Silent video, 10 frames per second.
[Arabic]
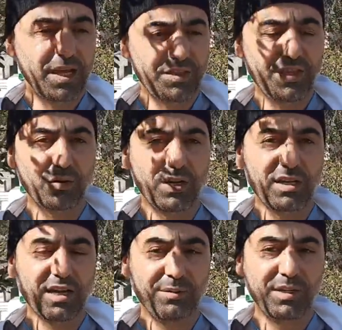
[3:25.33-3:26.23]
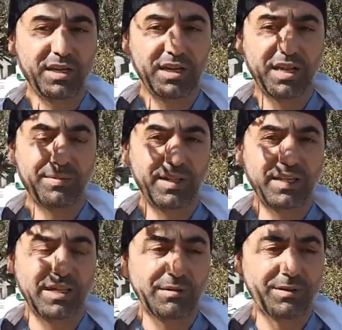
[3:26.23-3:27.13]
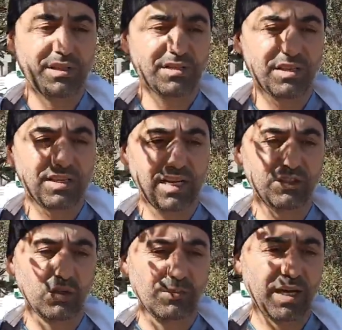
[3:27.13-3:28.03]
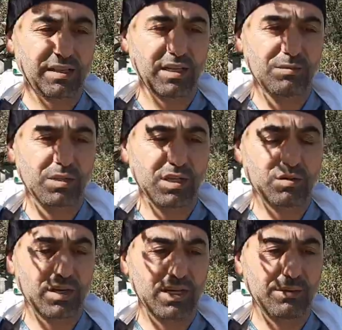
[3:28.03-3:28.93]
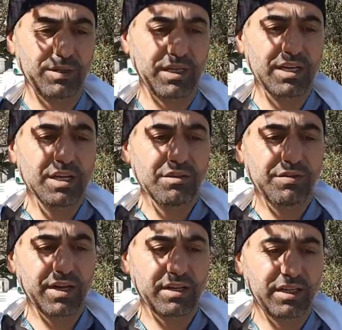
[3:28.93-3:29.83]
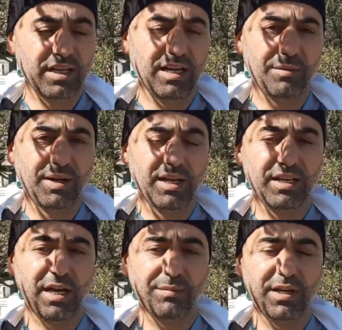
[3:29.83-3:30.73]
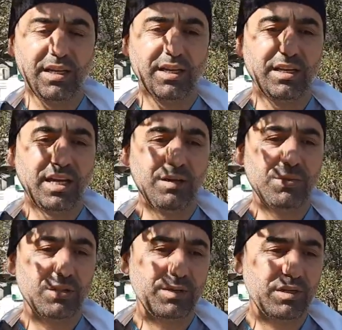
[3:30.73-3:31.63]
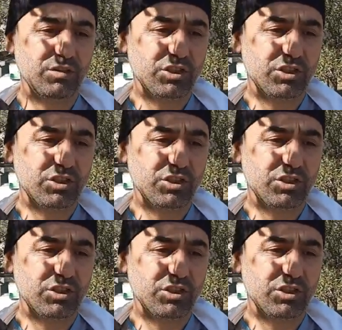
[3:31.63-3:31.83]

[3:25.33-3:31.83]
الدورة الكاملة كل أربعة أيام لمدة 16 يوم لحتى نعمل دورة كاملة فهيك نحن هلا عم نحيي عم نهيئ النحل مثل ما انكم